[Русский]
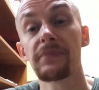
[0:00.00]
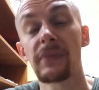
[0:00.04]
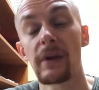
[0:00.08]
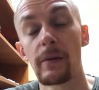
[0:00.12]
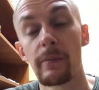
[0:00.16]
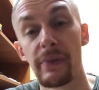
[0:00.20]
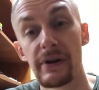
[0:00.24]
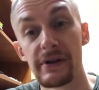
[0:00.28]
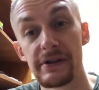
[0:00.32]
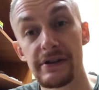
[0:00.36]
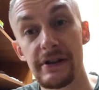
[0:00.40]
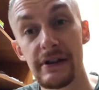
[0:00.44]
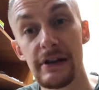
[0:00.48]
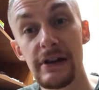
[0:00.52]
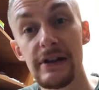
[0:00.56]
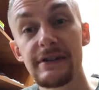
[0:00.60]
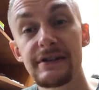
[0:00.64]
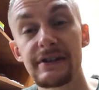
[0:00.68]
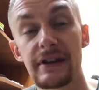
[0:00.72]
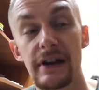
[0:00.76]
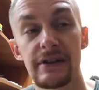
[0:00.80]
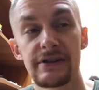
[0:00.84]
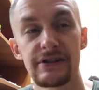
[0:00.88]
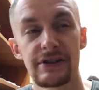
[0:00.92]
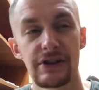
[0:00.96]

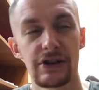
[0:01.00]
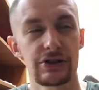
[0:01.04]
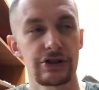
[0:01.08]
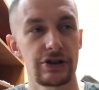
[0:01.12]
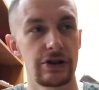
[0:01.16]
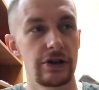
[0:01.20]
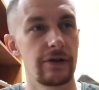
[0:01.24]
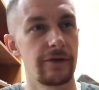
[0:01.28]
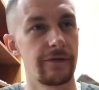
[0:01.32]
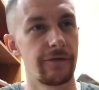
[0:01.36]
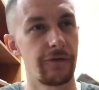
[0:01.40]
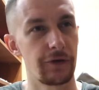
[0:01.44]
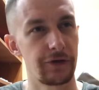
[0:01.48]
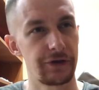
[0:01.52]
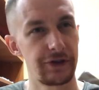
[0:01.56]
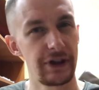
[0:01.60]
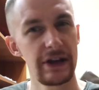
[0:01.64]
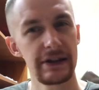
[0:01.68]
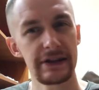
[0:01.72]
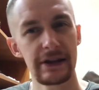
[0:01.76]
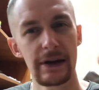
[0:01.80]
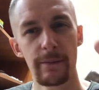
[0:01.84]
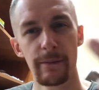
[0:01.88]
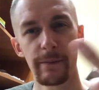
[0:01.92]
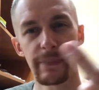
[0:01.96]
поделиться, скажи «вот
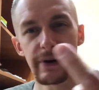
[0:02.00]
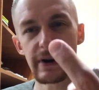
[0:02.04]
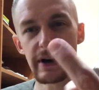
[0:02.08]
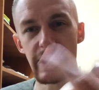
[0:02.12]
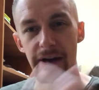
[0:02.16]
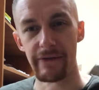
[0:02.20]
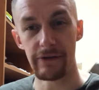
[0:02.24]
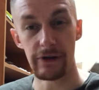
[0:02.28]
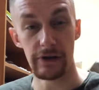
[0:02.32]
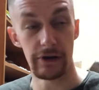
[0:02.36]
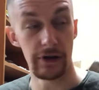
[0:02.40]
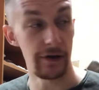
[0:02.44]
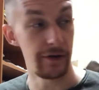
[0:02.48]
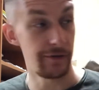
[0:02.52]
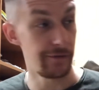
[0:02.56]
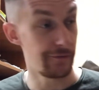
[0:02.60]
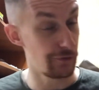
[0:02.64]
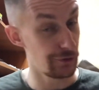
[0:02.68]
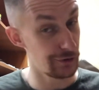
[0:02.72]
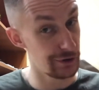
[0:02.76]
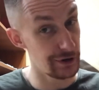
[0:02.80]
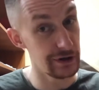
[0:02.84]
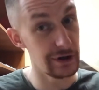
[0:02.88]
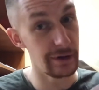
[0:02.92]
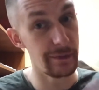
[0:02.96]
это правильно»,
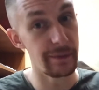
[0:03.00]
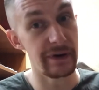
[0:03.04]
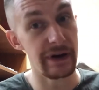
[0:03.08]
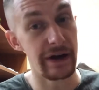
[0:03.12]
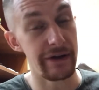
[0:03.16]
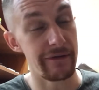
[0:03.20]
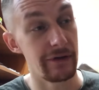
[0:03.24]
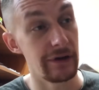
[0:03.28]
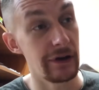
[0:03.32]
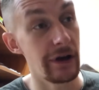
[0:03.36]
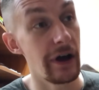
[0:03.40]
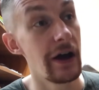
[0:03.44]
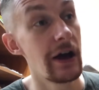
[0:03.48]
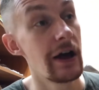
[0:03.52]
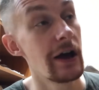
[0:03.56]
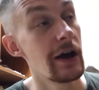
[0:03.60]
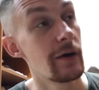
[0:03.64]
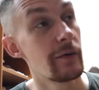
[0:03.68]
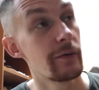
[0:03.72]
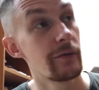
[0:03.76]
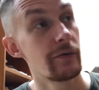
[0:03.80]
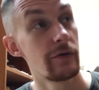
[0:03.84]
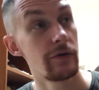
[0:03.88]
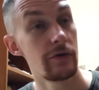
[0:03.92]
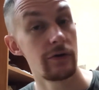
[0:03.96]
«вот это правильно»,
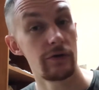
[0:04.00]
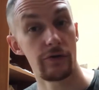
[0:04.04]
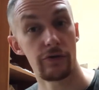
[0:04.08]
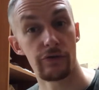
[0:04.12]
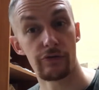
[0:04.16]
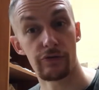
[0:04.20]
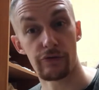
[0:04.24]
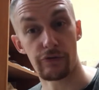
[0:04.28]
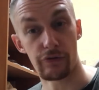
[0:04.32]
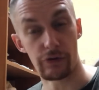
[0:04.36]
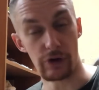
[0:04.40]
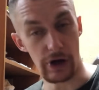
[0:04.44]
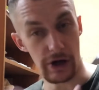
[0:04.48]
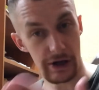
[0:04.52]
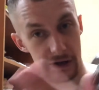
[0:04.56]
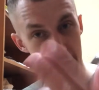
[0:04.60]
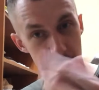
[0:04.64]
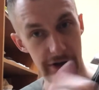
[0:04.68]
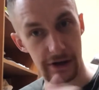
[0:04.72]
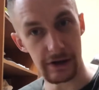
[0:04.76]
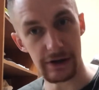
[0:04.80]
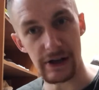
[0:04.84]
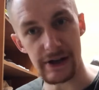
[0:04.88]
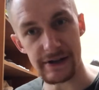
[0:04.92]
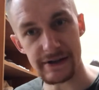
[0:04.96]
это
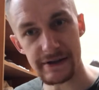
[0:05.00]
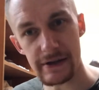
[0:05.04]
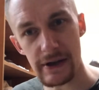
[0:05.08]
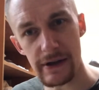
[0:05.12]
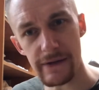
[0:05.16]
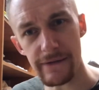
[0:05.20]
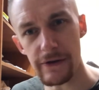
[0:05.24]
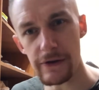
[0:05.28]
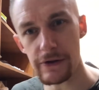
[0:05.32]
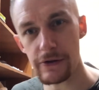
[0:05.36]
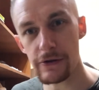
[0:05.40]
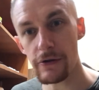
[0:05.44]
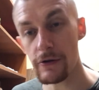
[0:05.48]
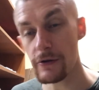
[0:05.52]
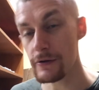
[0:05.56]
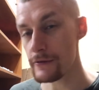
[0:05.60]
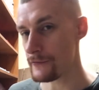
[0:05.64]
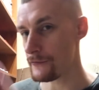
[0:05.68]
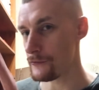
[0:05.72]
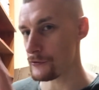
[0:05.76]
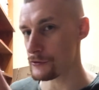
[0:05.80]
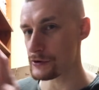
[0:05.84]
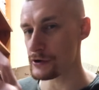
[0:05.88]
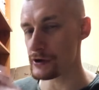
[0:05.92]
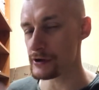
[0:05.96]
классное видео,
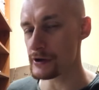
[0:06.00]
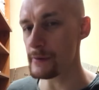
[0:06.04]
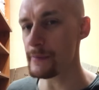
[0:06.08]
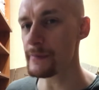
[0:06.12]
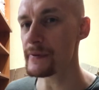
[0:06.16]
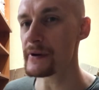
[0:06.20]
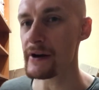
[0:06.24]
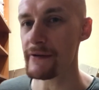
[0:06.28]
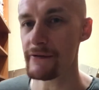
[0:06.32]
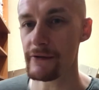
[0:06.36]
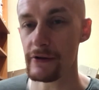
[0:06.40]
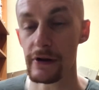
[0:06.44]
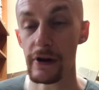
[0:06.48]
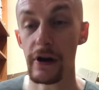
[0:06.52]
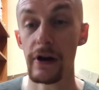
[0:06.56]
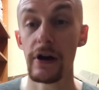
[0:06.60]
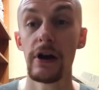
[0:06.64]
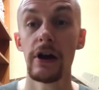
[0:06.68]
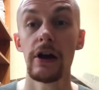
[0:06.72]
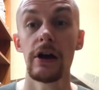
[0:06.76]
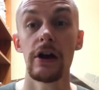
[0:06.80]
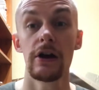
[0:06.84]
вот это правильно.